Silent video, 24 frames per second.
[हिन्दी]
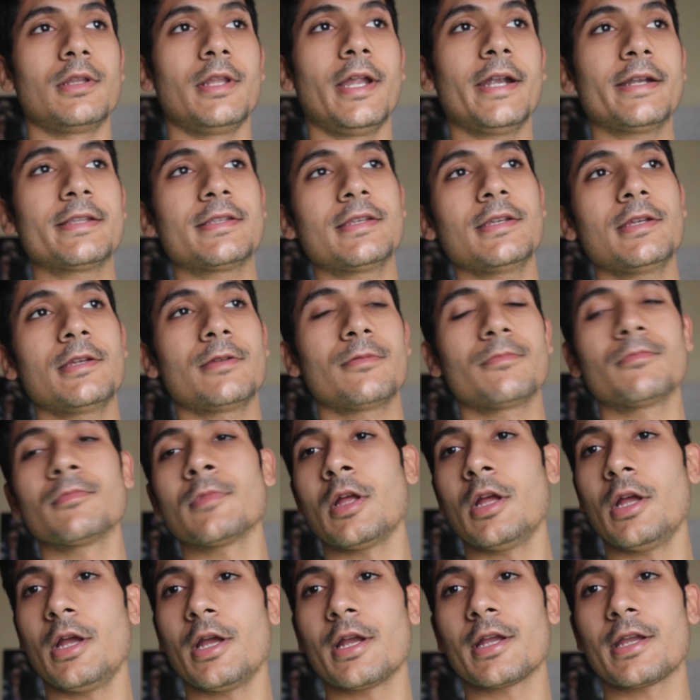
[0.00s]
लेट्स सी
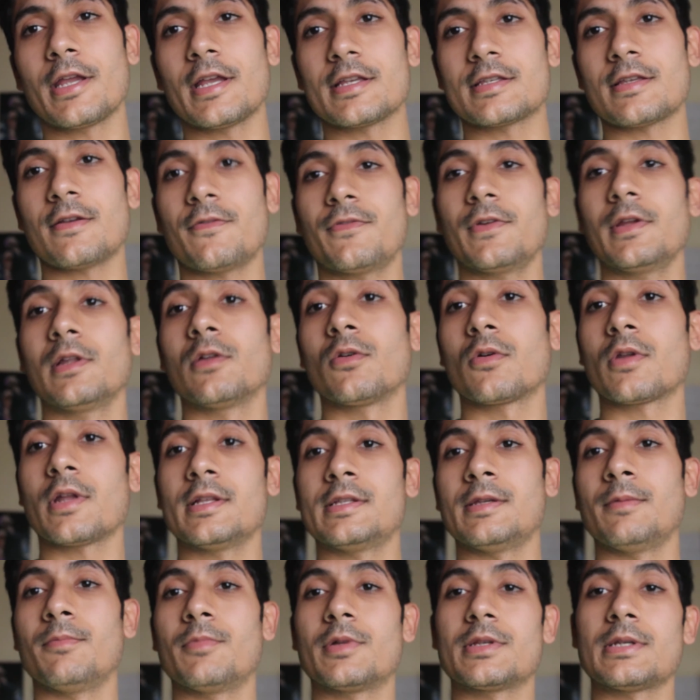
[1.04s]
कैसा फील हो रहा
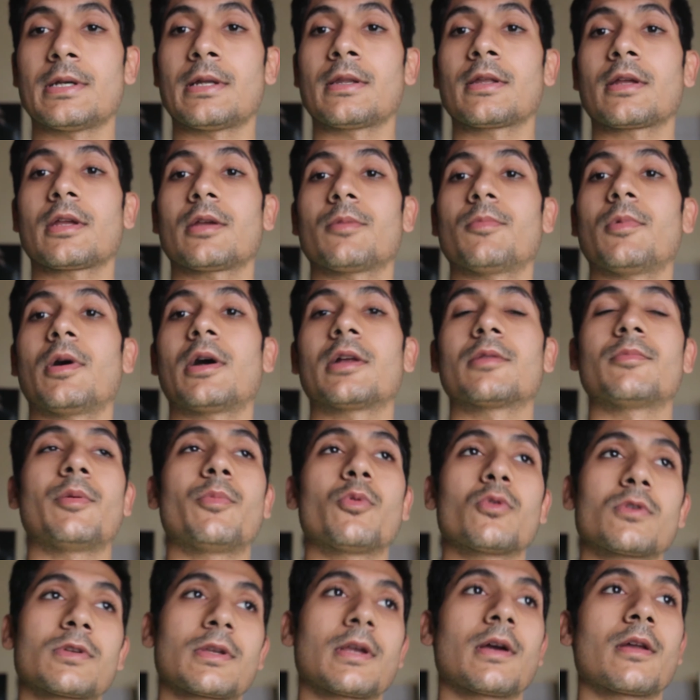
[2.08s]
है जिम में जाने के बाद
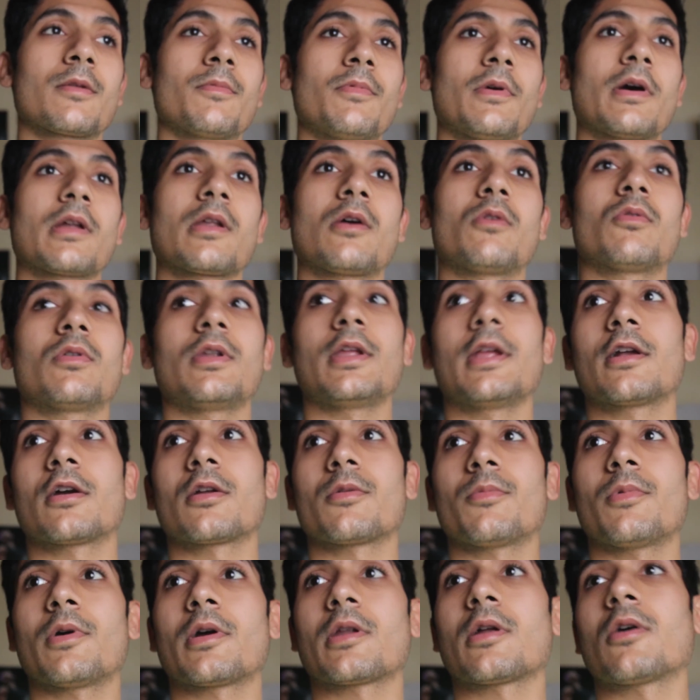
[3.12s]
मैं पुश कर पा रहा हूँ नहीं
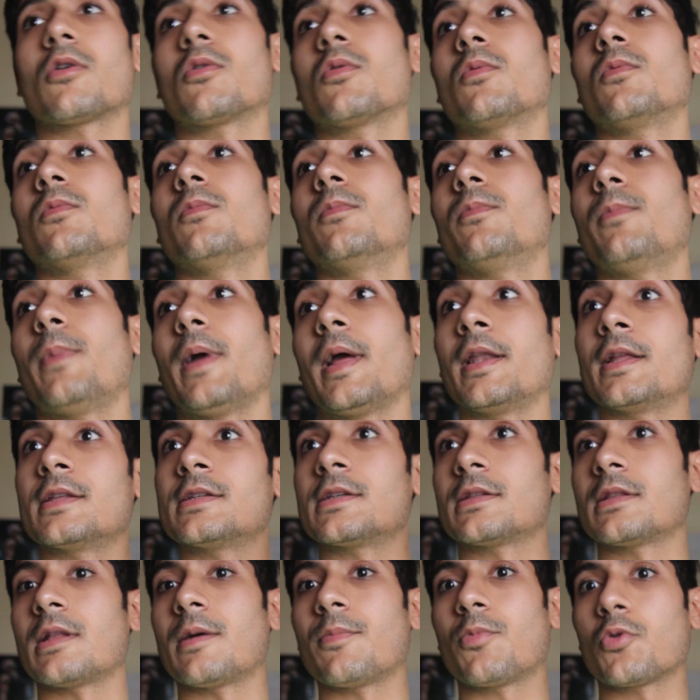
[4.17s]
कर पा रहा हूँ पहले
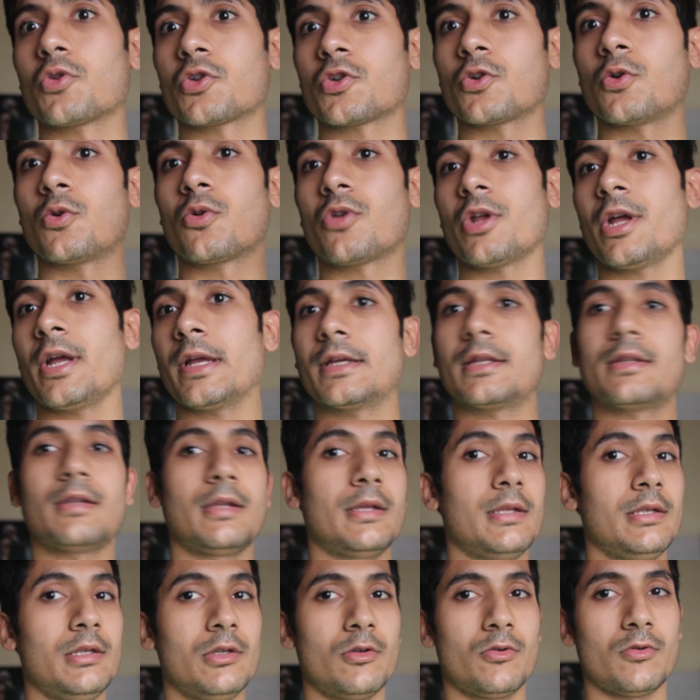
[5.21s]
जितना पुश हो रहा है या
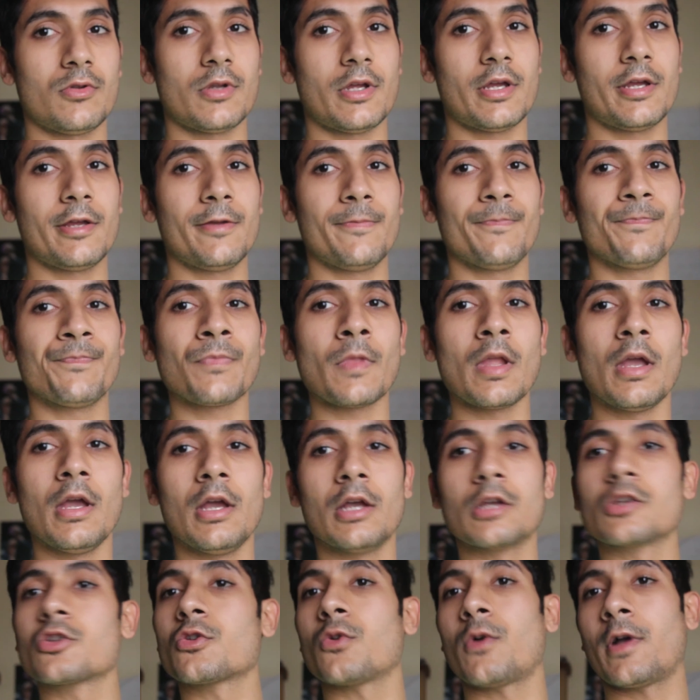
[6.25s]
नहीं हो रहा है
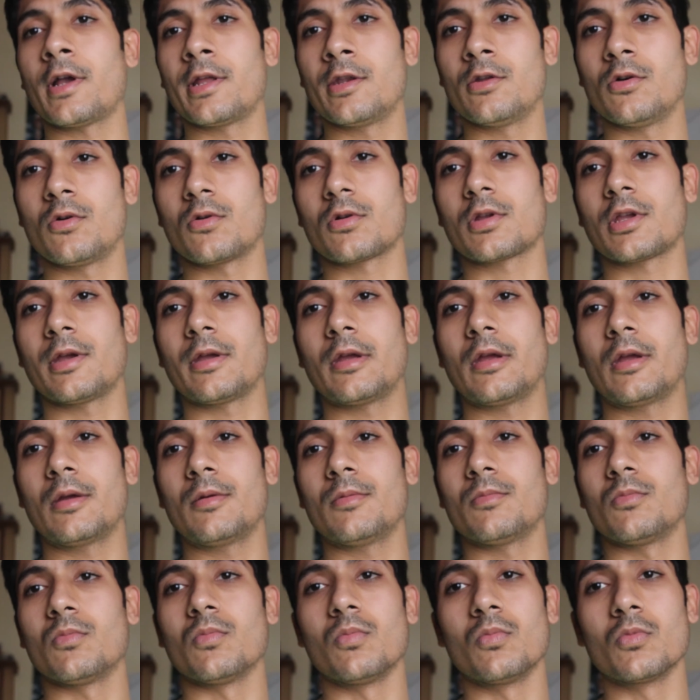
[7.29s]
सो आई नो कि
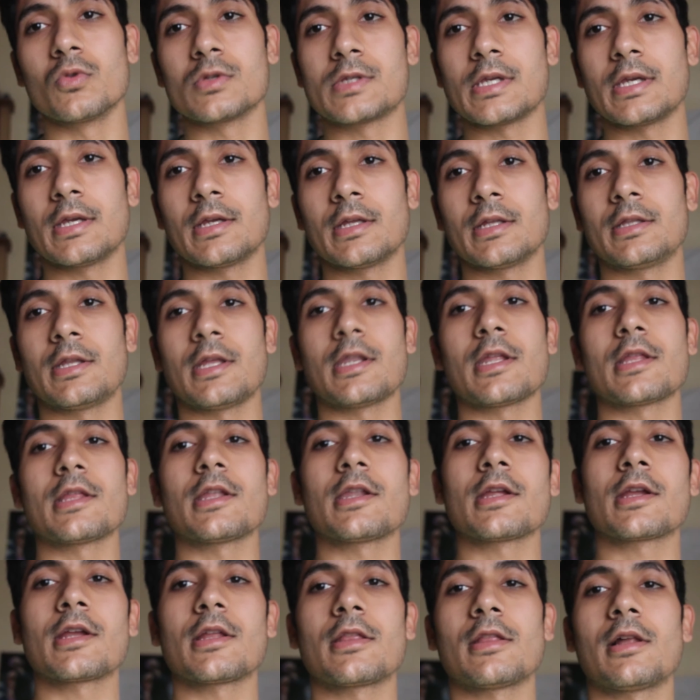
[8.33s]
मुझे धीरे
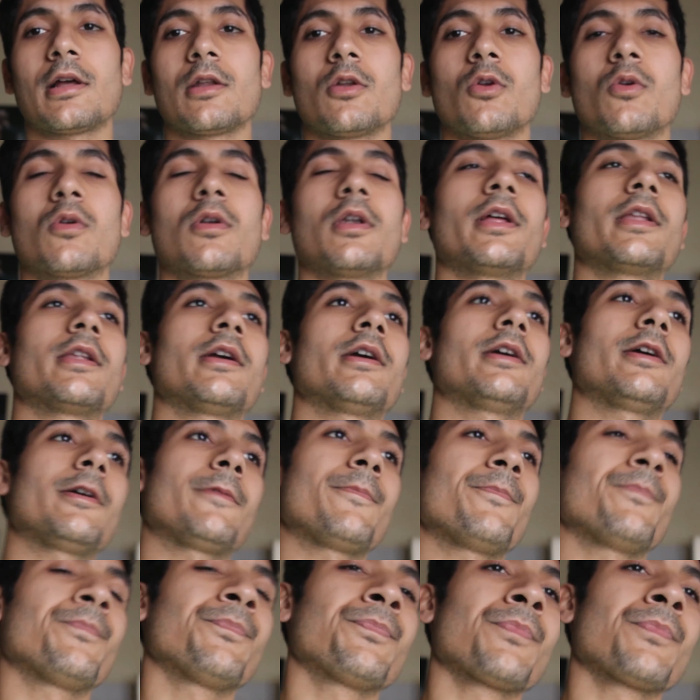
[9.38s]
धीरे कितना लोड लेना है